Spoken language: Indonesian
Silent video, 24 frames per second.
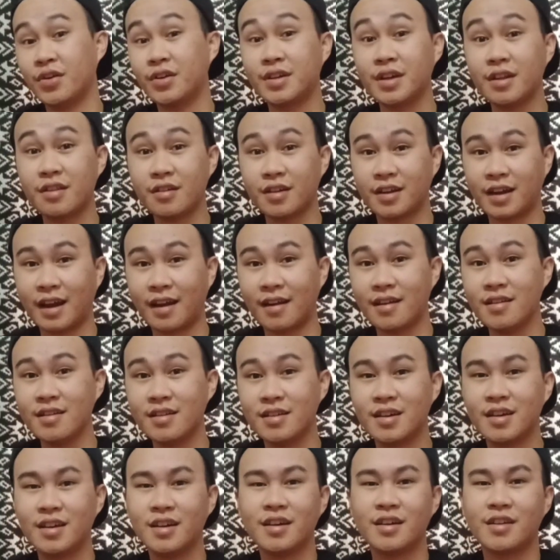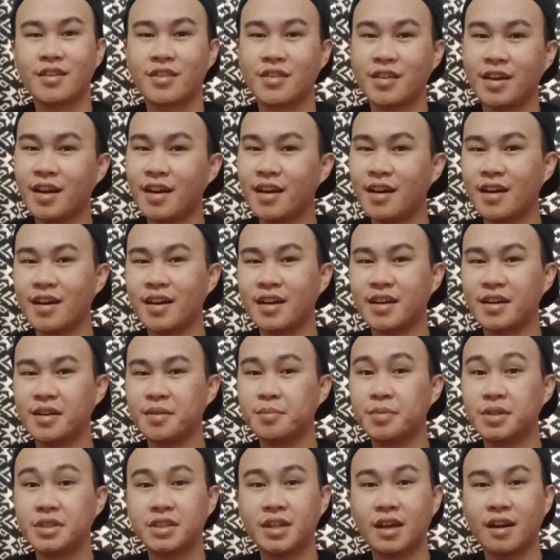oke sekarang saya akan
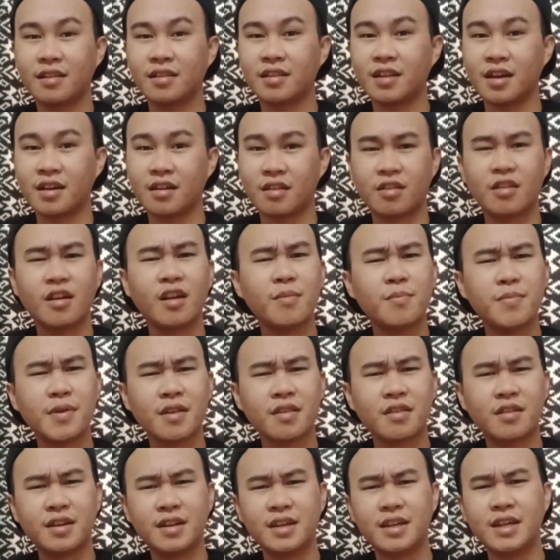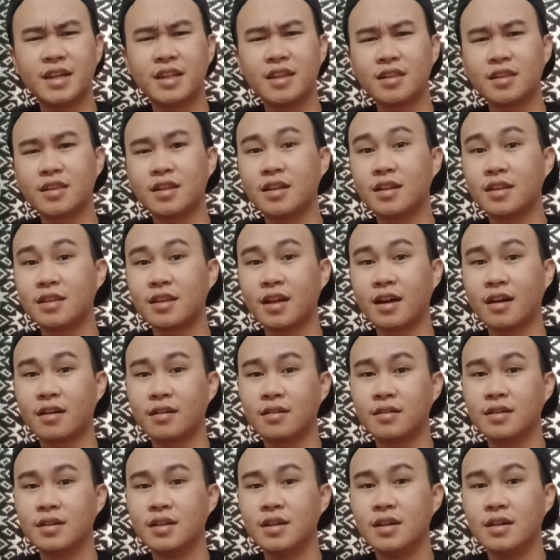bercerita serba sedikit tentang
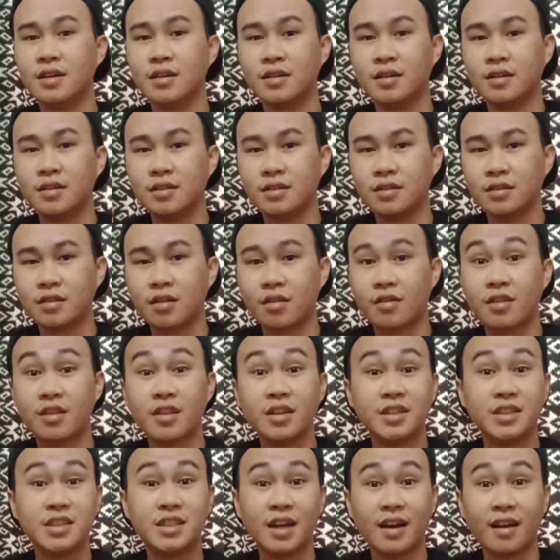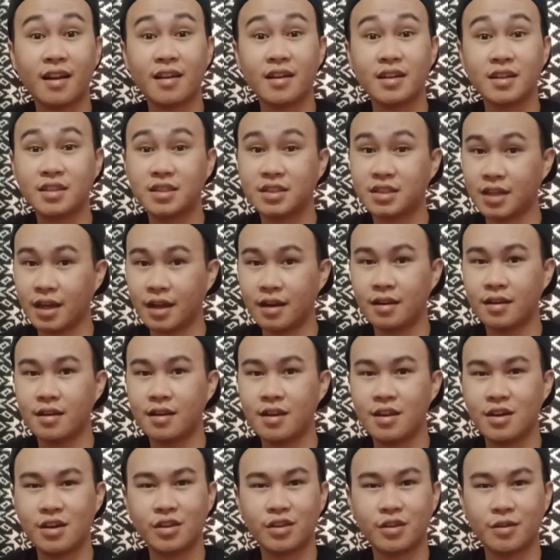sejarah channel
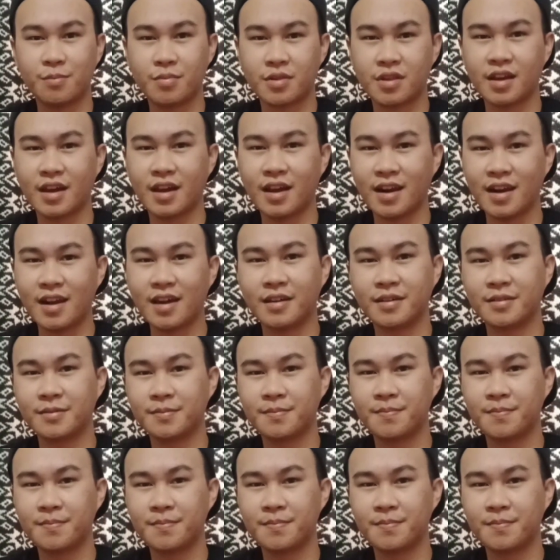youtube saya lah